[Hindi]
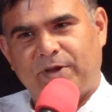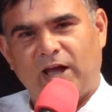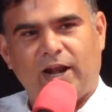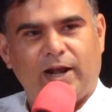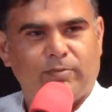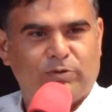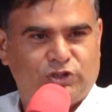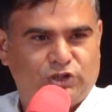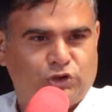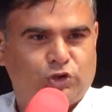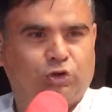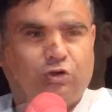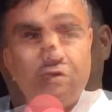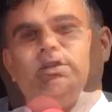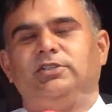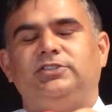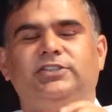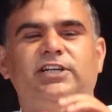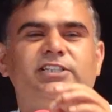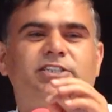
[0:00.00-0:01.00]
प्यारे बच्चों
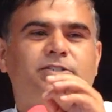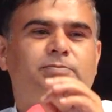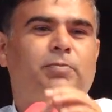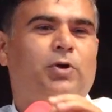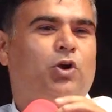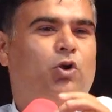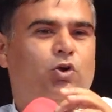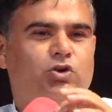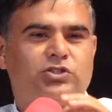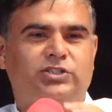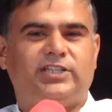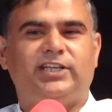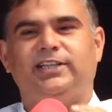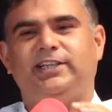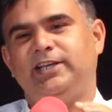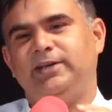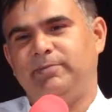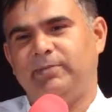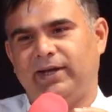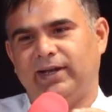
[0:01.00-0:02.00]
जिस
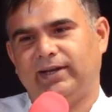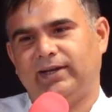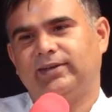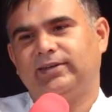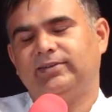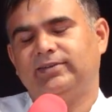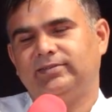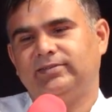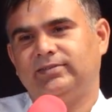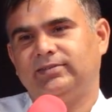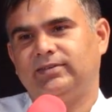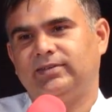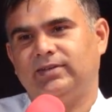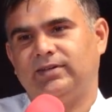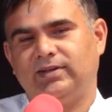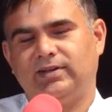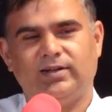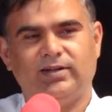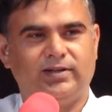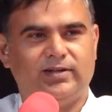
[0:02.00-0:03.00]
मनोस्थिति
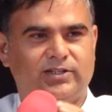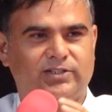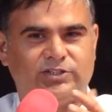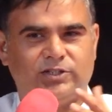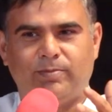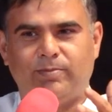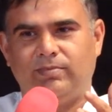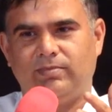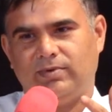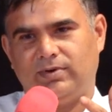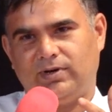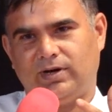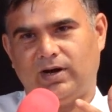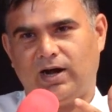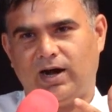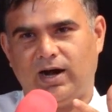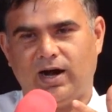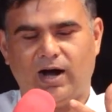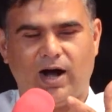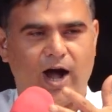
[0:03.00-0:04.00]
में
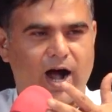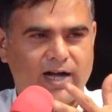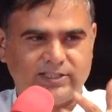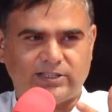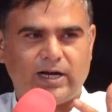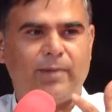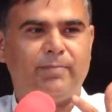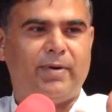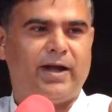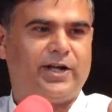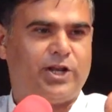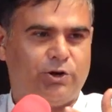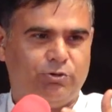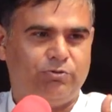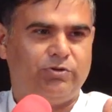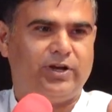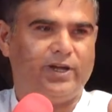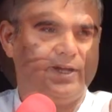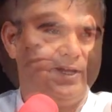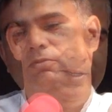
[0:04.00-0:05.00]
जब आज आप बैठे
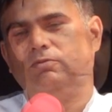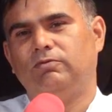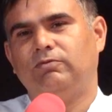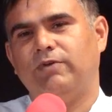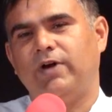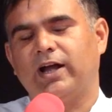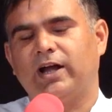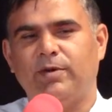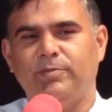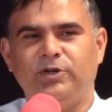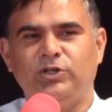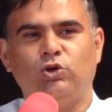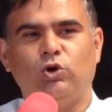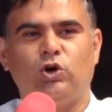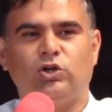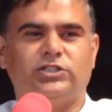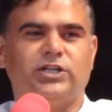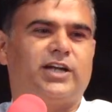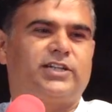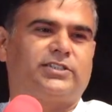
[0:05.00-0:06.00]
हुए हैं वह कभी
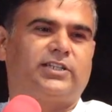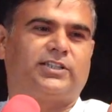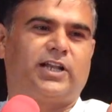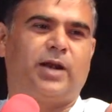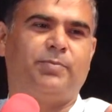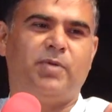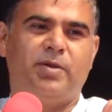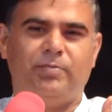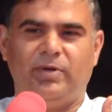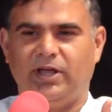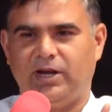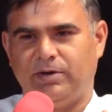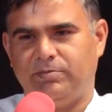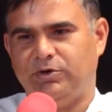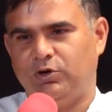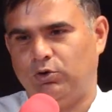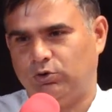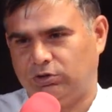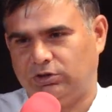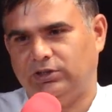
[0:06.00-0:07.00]
2017 में मेरी
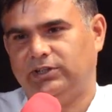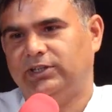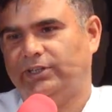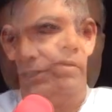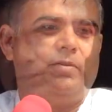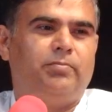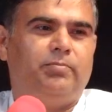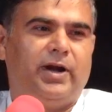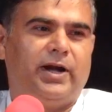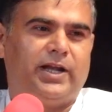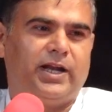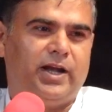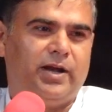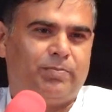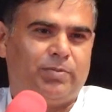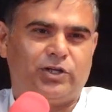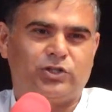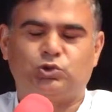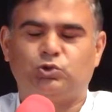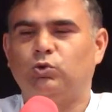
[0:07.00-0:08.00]
भी होती थी बेटे ने
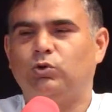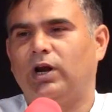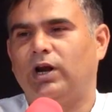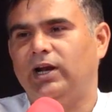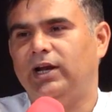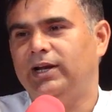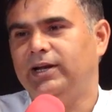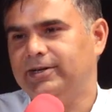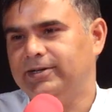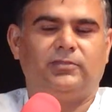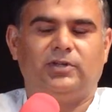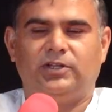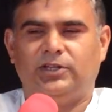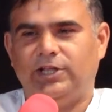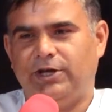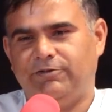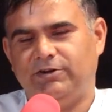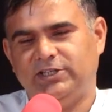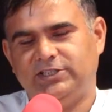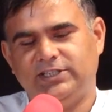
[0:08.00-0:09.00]
प्लस टू कर ली
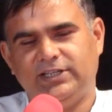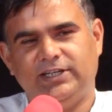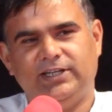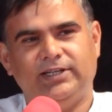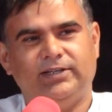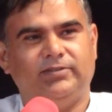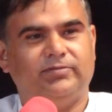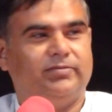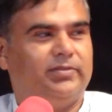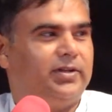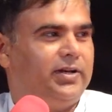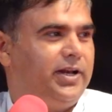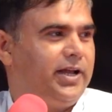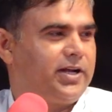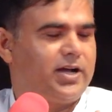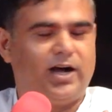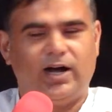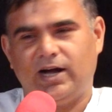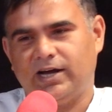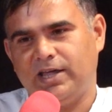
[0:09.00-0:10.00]
देवी जी ने
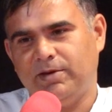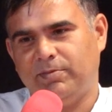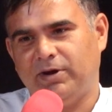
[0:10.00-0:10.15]
कहा कि